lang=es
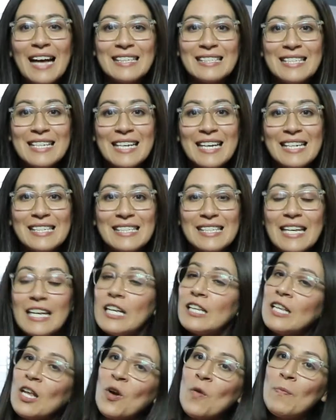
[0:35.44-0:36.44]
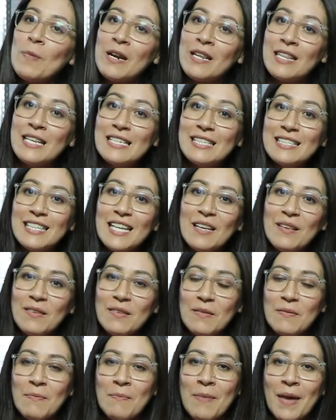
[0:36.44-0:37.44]
Así que si te lo perdiste,
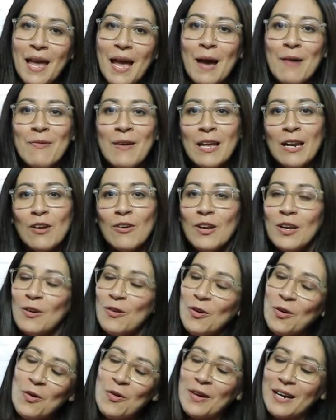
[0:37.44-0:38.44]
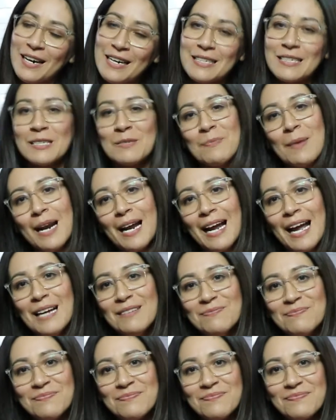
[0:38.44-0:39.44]
ve a verlo y luego regresas para
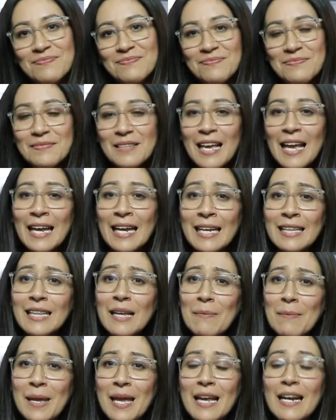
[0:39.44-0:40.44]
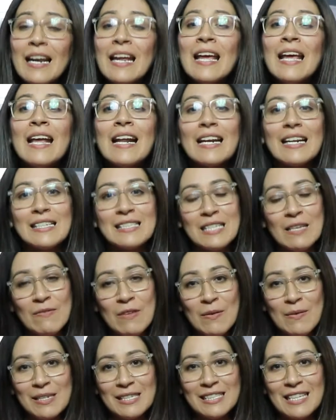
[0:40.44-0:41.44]
acá. Y también
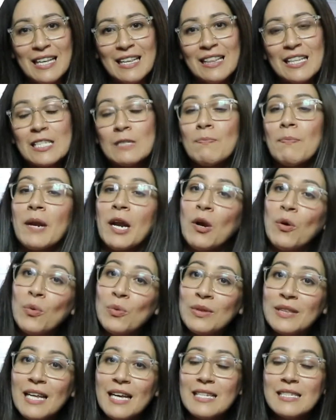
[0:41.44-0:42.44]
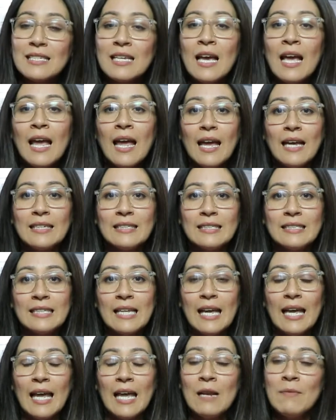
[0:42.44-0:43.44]
recibí bastantes preguntas
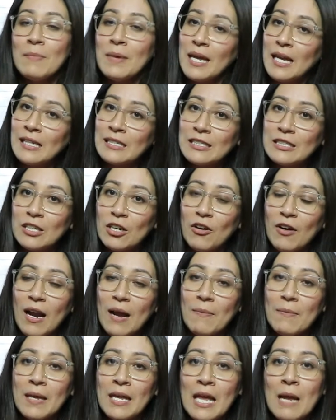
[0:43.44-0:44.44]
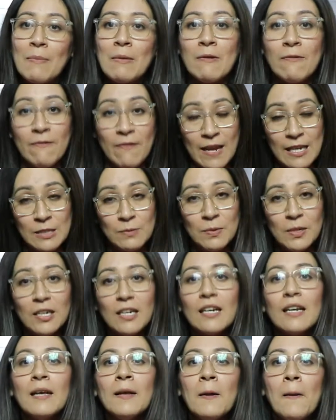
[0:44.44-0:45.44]
este, en mi Instagram y en mi Facebook.
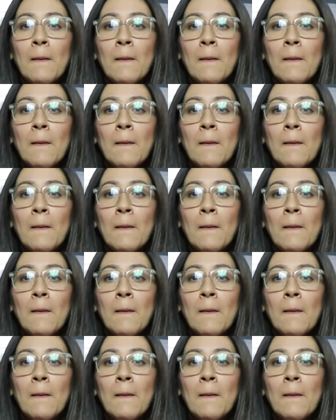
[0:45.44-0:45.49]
